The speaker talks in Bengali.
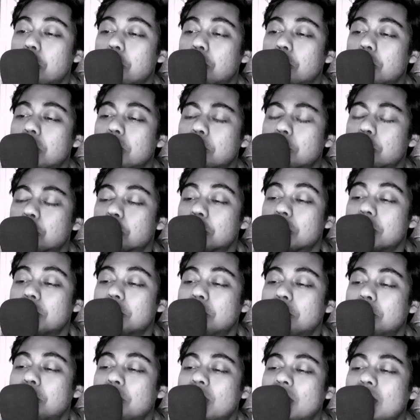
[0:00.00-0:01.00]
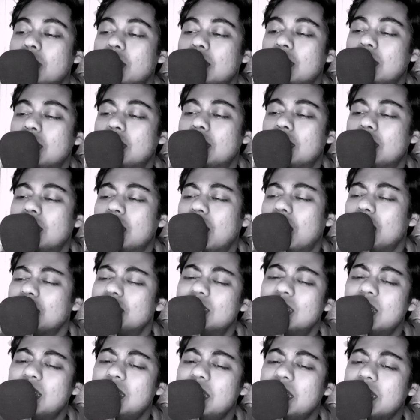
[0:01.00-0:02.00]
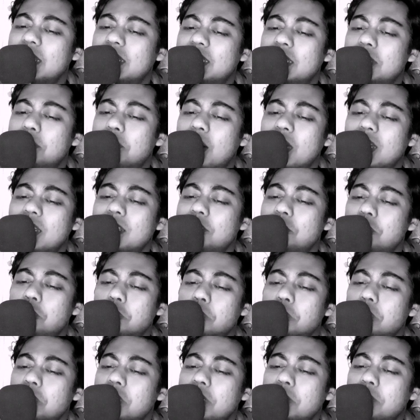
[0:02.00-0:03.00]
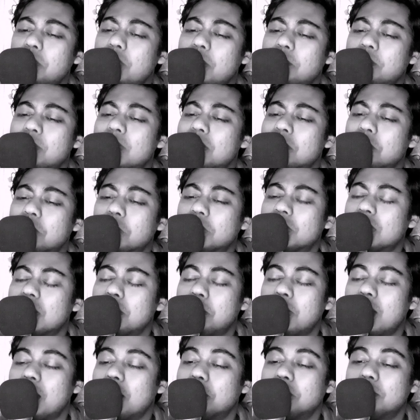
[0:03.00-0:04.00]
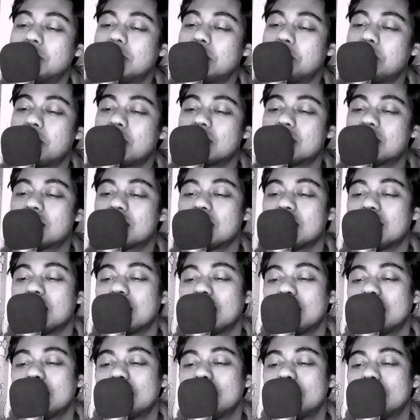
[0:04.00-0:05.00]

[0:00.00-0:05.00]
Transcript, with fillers: শহরে বসেও আপনার একটি বারের জন্যেও আপনার কথা ভাবতে পারছে না